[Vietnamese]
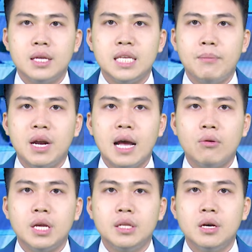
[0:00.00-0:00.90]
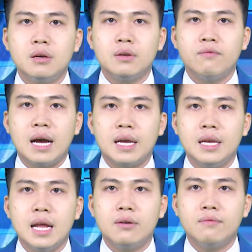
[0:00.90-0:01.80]
nhằm nâng cao kiến thức và kỹ
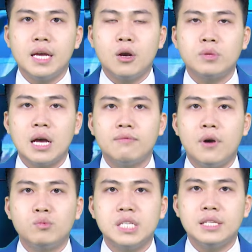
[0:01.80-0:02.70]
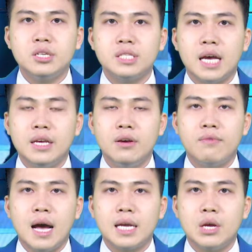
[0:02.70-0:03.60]
năng về công tác phòng cháy chữa cháy
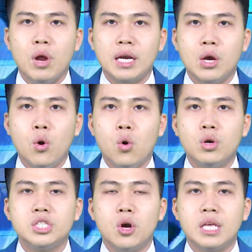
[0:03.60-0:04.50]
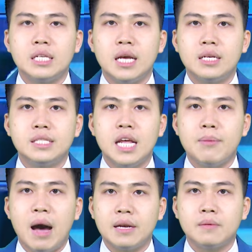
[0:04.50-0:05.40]
và cứu nạn cứu hộ cho nhân dân trên địa
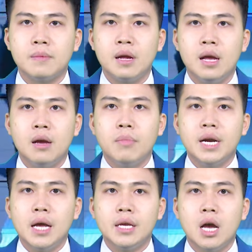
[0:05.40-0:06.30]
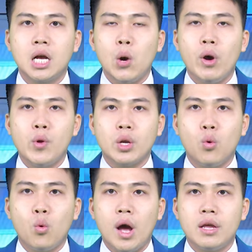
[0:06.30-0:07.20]
bàn. Mới đây, Công an huyện
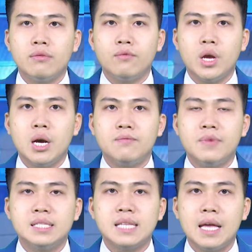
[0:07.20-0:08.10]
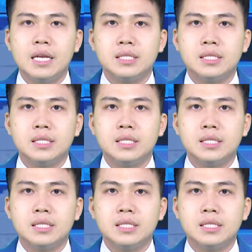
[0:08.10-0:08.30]
Quốc Oai phối hợp với xã Yên